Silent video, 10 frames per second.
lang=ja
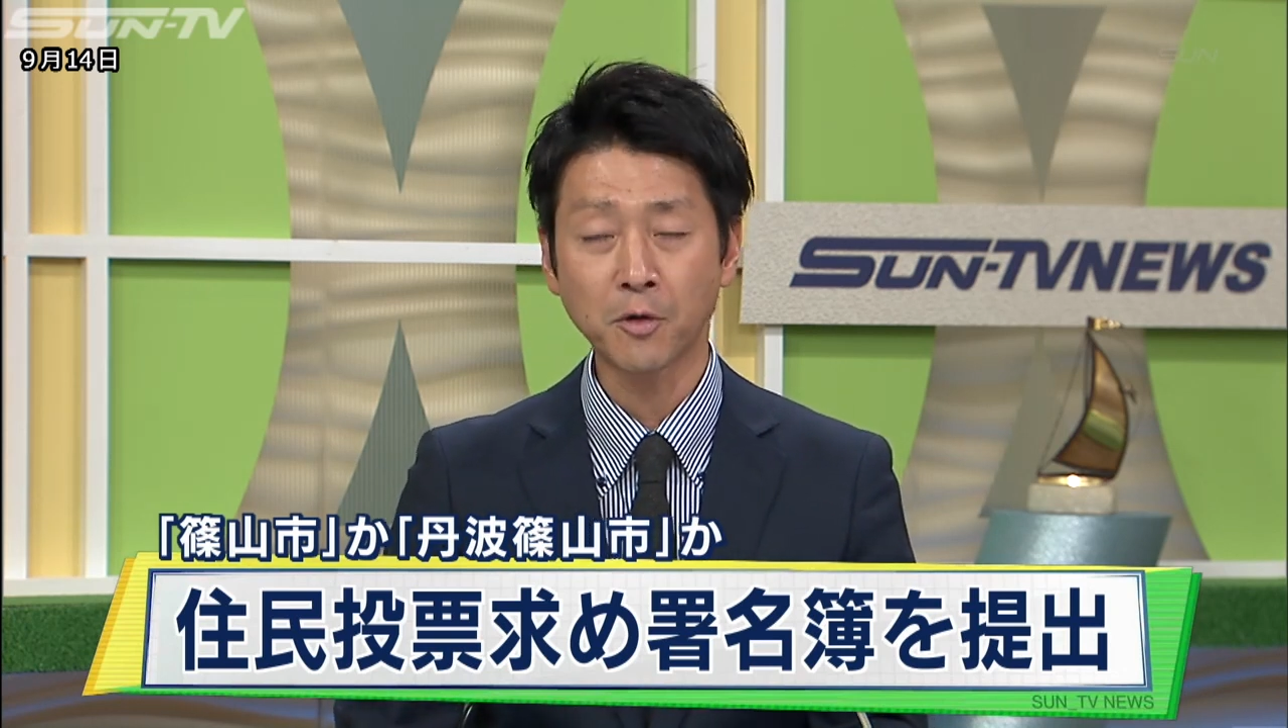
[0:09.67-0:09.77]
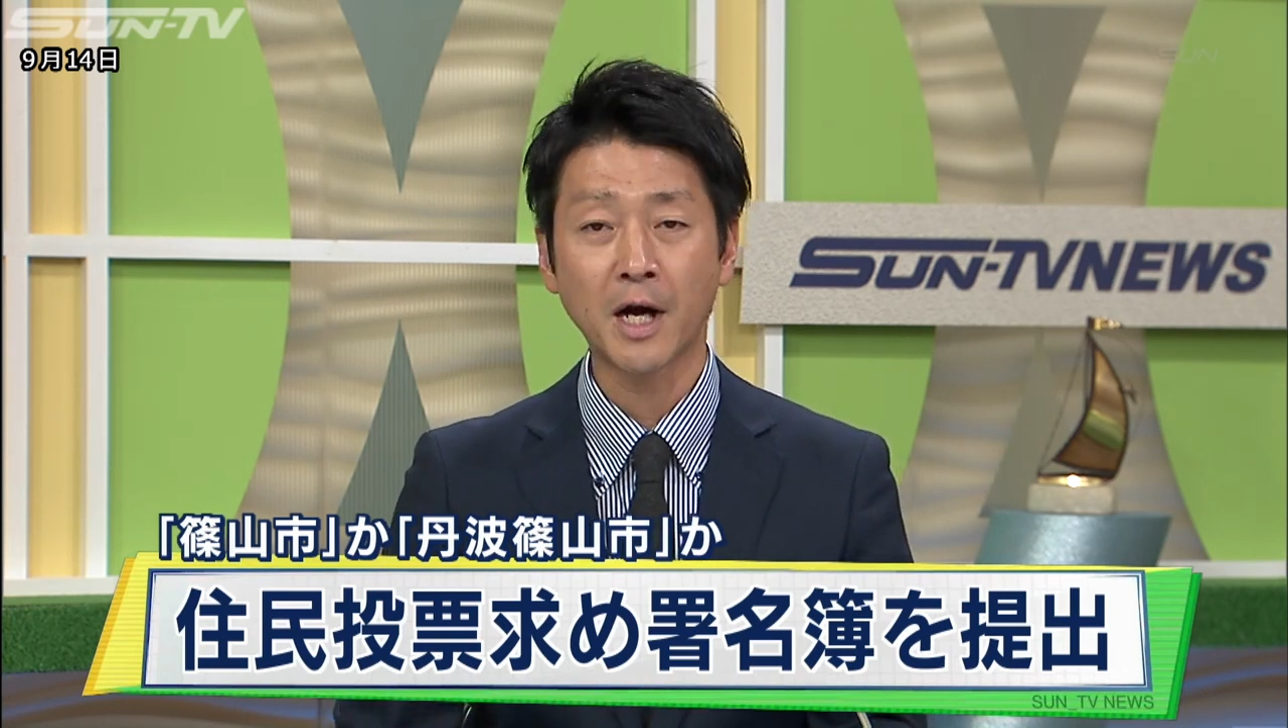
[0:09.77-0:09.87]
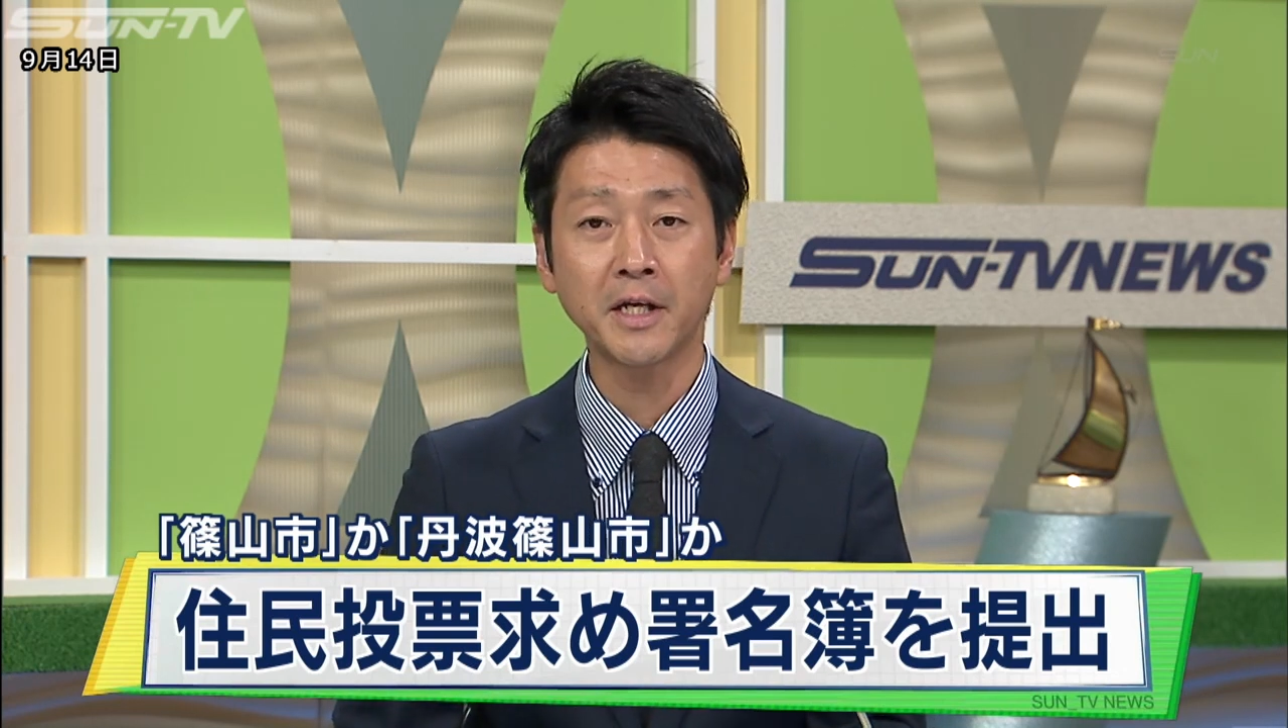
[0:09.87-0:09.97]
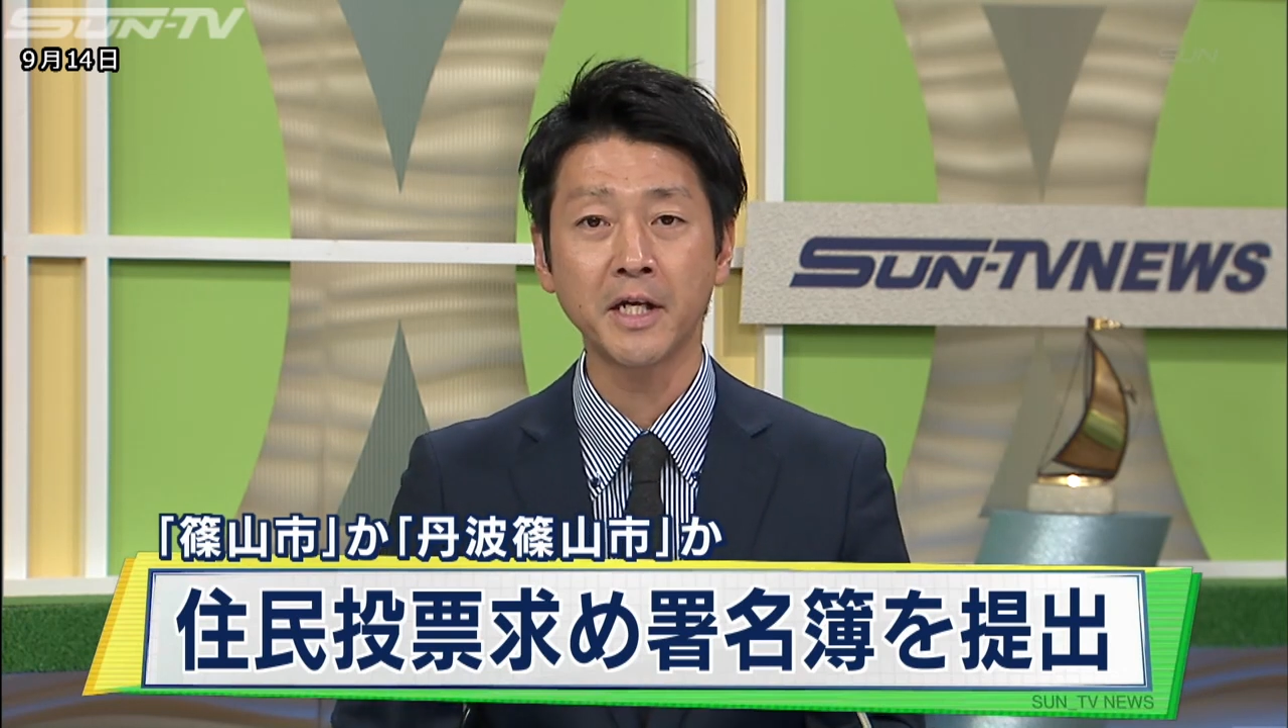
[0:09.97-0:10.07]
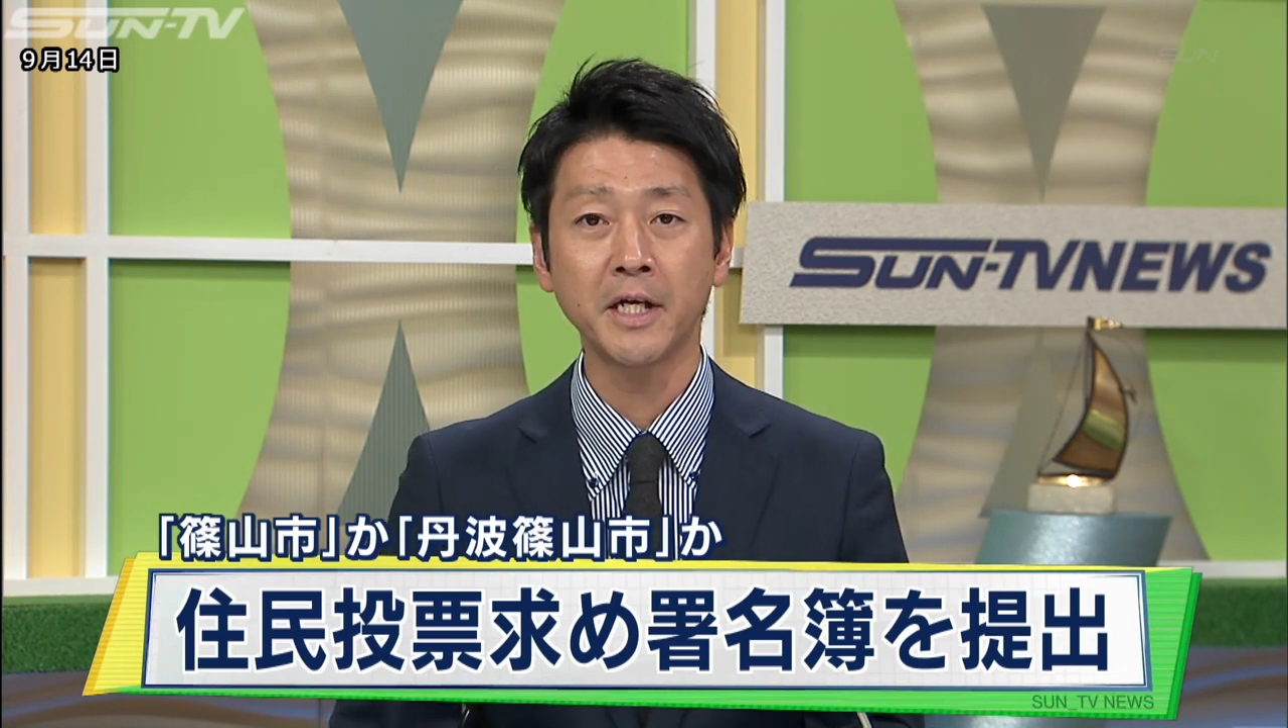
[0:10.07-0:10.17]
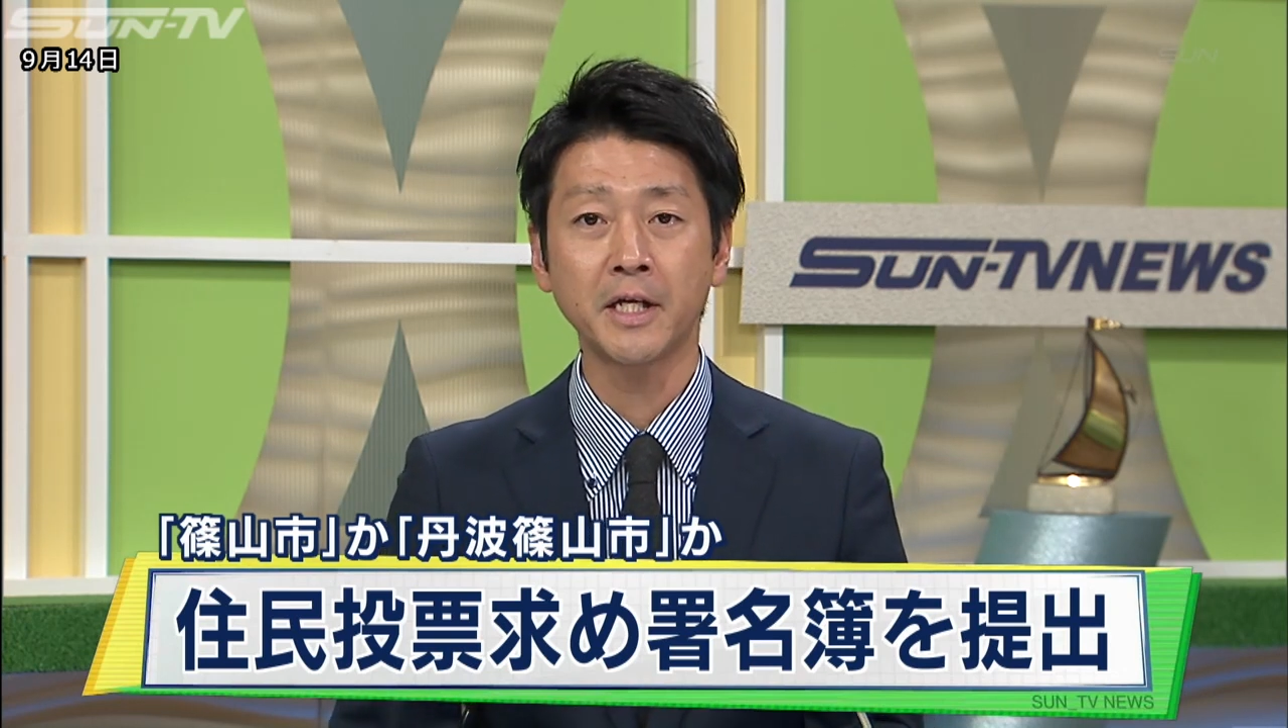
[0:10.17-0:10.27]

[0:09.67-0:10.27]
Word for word: 挙管理委